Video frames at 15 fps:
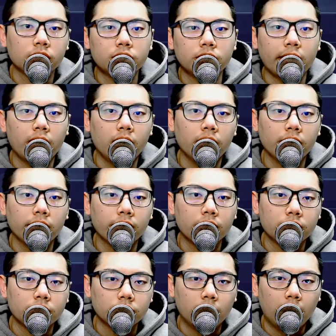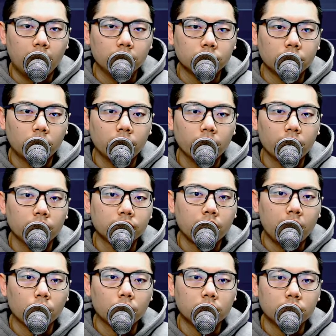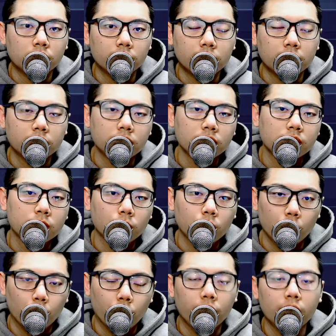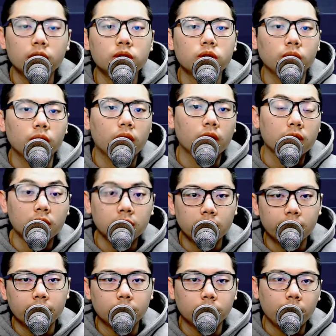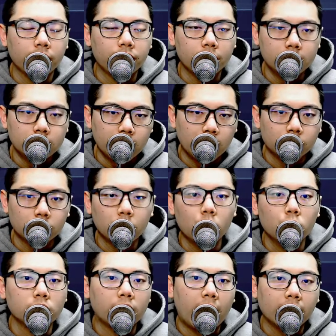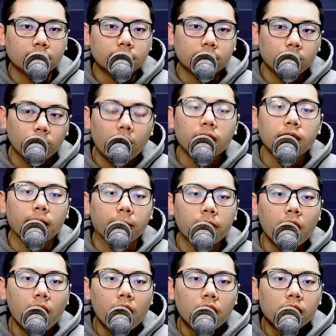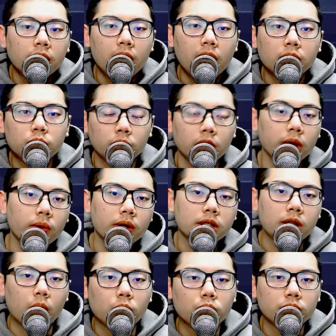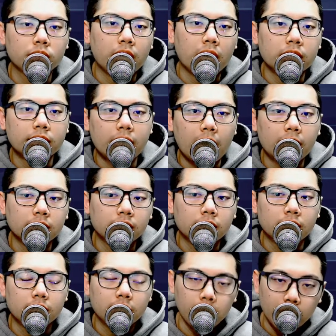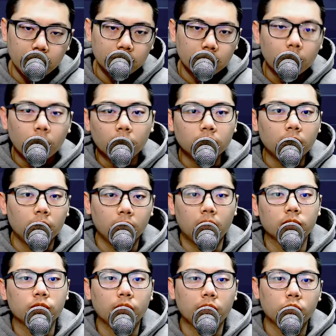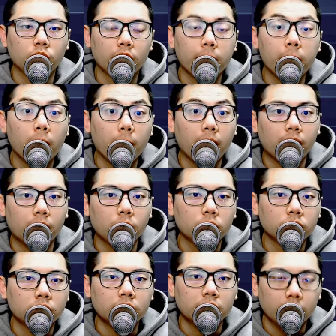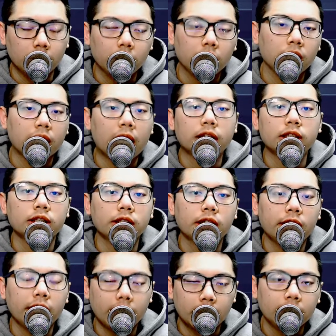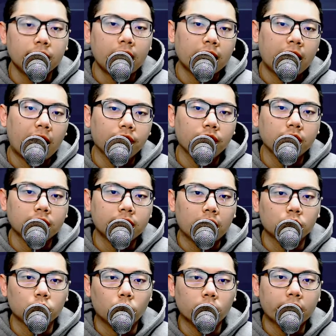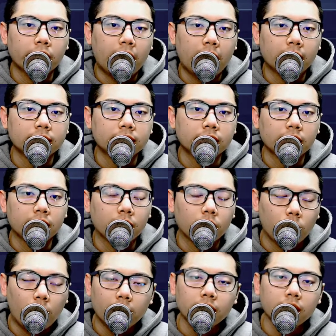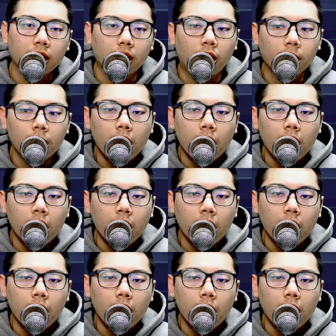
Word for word: 是在二月十九号周六的上午的十点四十五分左右，跟各位投资朋友分享周五的行情观点。那昨天因为小路去参加这个 C Money 的活动，哦，所以昨天没有办法录制影音。那今天跟大家来分享昨天的行情的一个观点哦。